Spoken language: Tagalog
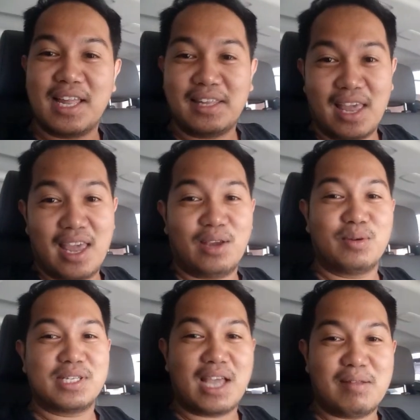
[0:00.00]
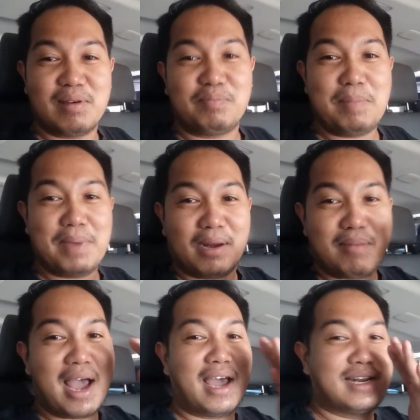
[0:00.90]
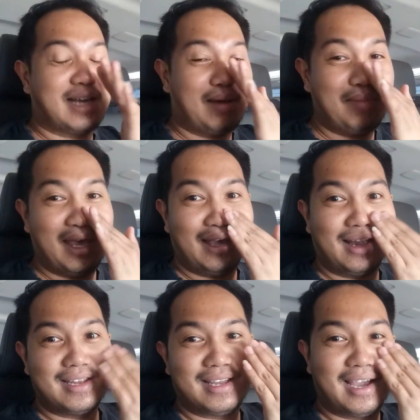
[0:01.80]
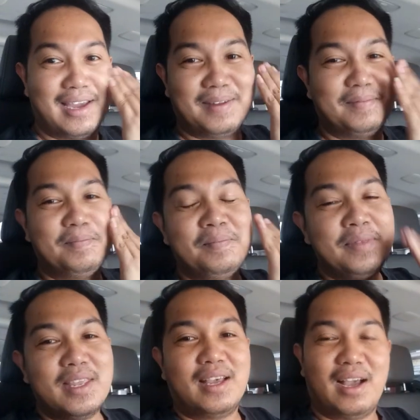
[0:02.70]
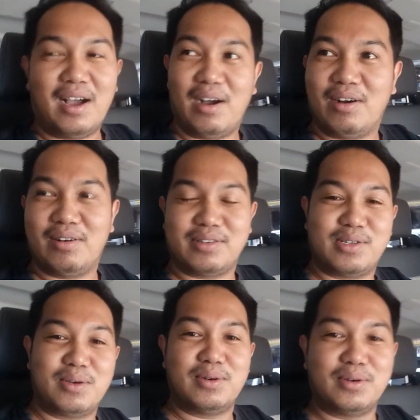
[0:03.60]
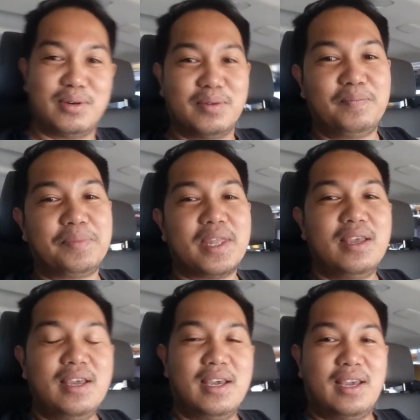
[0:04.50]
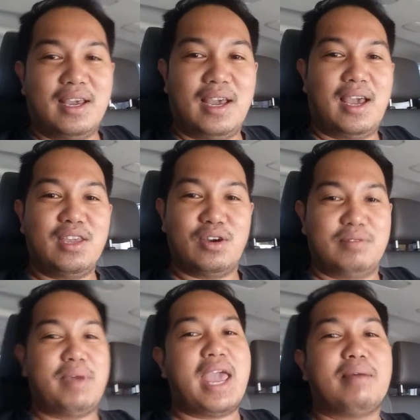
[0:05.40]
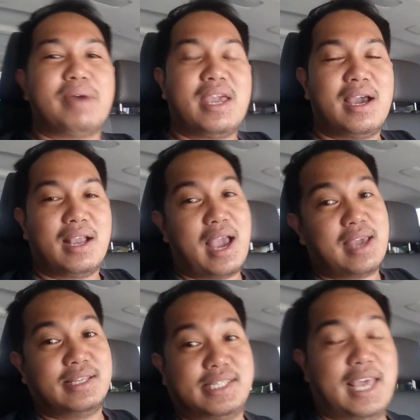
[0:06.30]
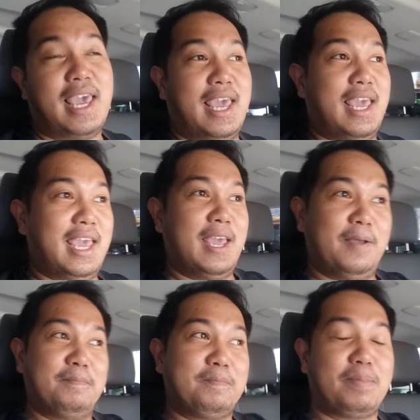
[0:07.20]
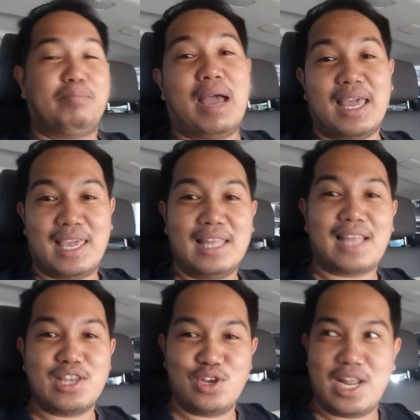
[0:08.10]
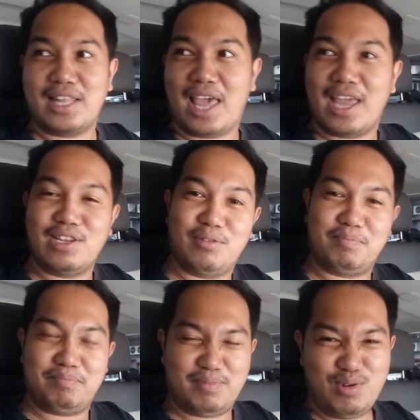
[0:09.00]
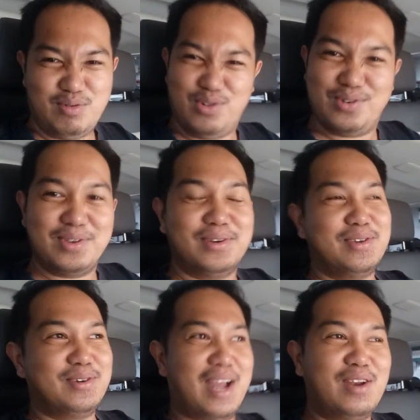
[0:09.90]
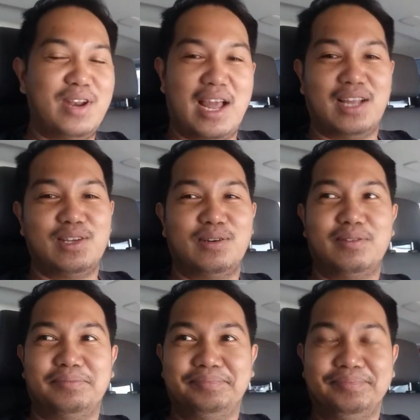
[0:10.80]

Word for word: the day kung saan magpipirmahan kami, ganyan. Oo, so ayun, maya-maya guys eh makikita nyo na din yung yung yung yung, yung ano lang yung